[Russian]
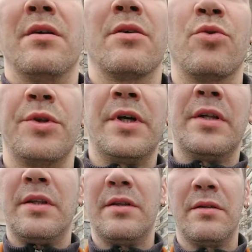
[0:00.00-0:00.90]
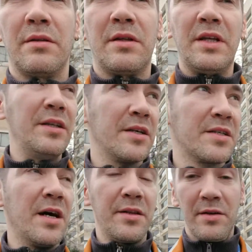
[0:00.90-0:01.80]
года три
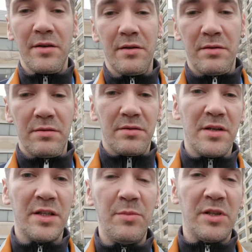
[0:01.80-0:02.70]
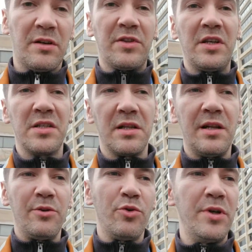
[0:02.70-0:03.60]
назад, сантиметров 30
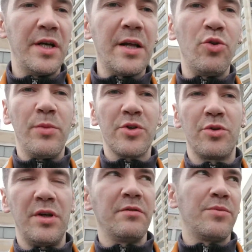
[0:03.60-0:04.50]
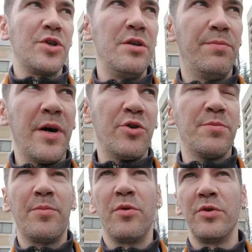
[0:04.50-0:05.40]
длиной, я думал, что я вообще не парюсь
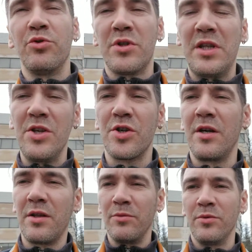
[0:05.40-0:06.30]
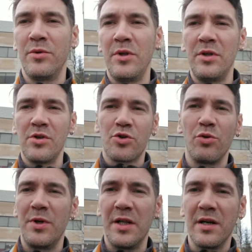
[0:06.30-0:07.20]
по поводу стрижки и тому, и, и
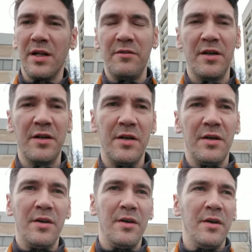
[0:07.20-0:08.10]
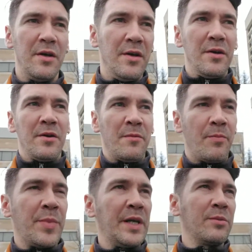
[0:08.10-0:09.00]
что у меня на голове.
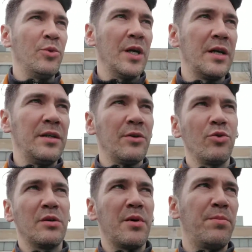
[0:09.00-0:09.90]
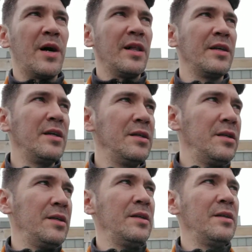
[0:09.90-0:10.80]
Поэтому я ходил куда попало
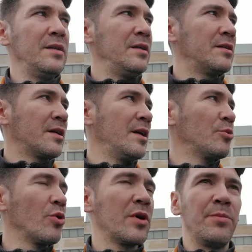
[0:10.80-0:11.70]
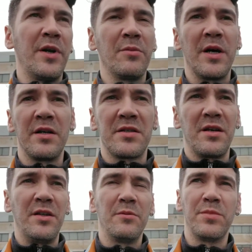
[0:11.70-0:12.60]
и каким только
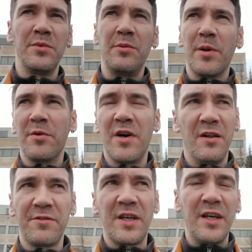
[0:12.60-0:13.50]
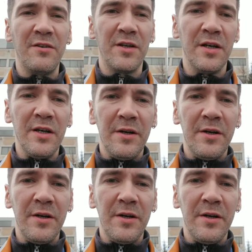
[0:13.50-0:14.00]
парикмахерских не, не побывал в Киеве.